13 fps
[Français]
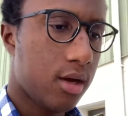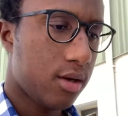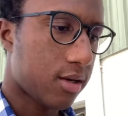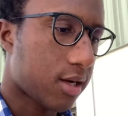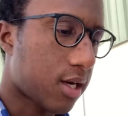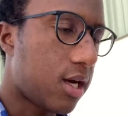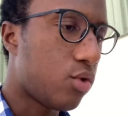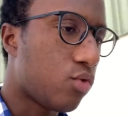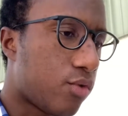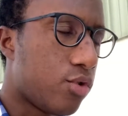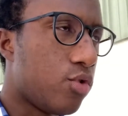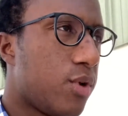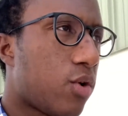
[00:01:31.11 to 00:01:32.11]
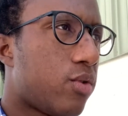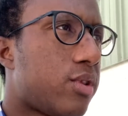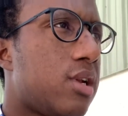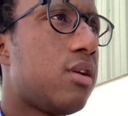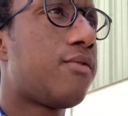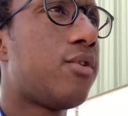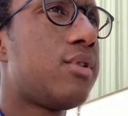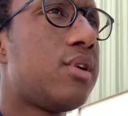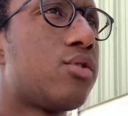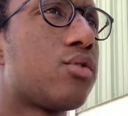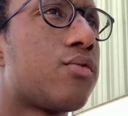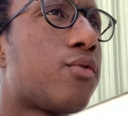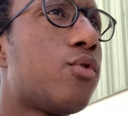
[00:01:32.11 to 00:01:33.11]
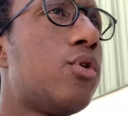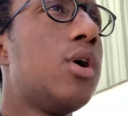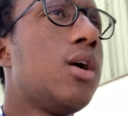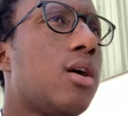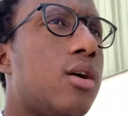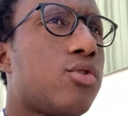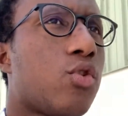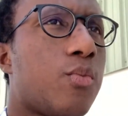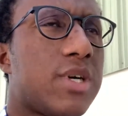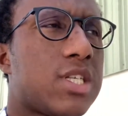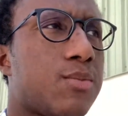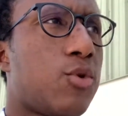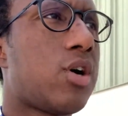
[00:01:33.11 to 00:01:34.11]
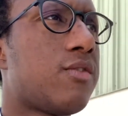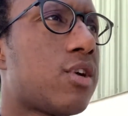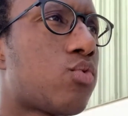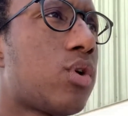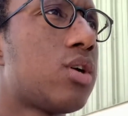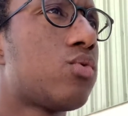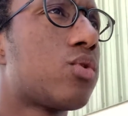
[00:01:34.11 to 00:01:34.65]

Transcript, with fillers: euh, crées un nouveau numéro de téléphone, il te faut ton passeport avec toi.